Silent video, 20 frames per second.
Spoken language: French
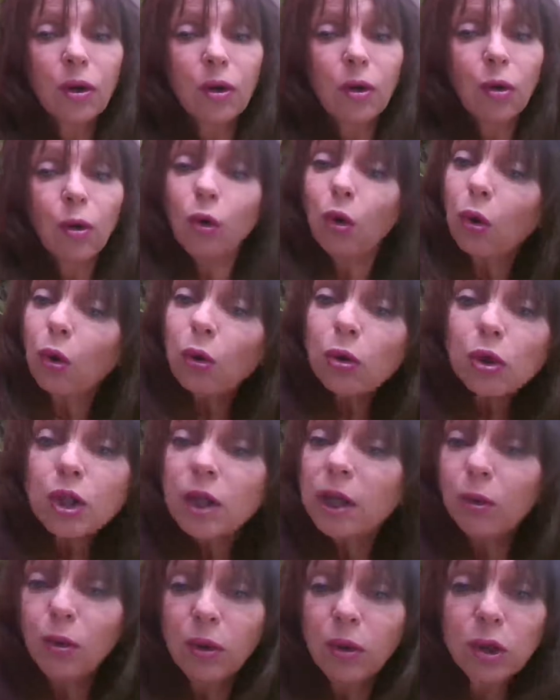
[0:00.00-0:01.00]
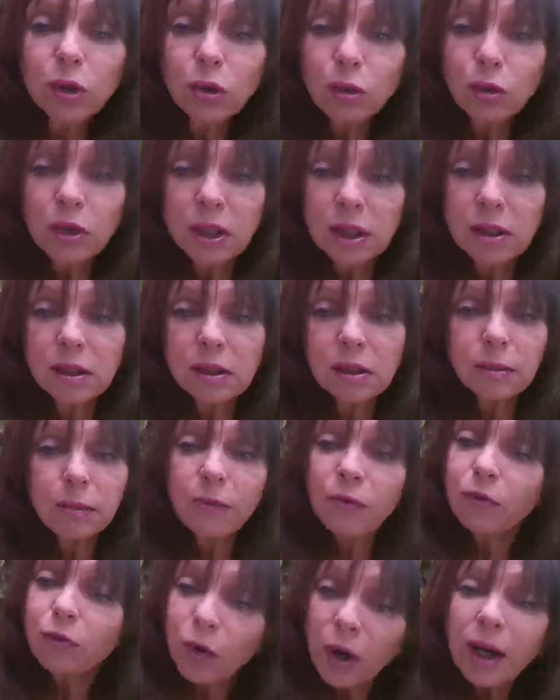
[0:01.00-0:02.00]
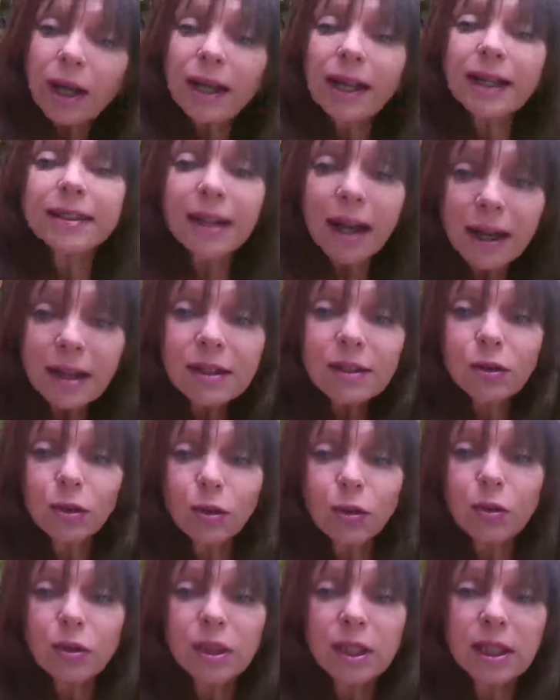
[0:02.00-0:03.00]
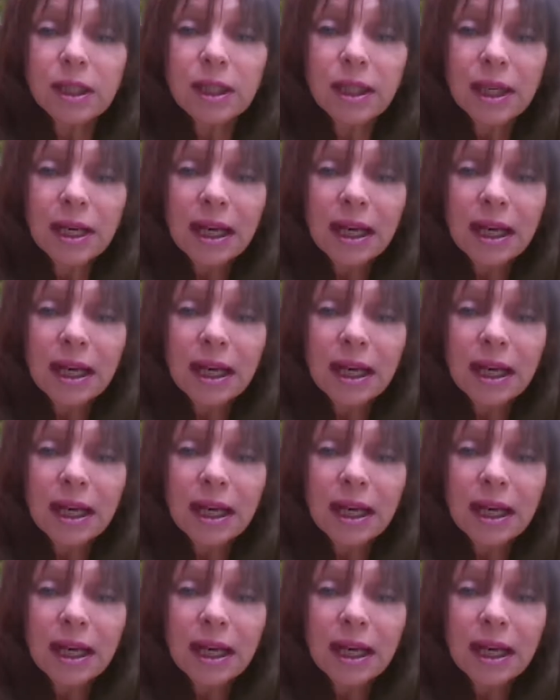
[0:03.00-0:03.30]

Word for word: le rejet ou l'injustice, voire la trahison aussi,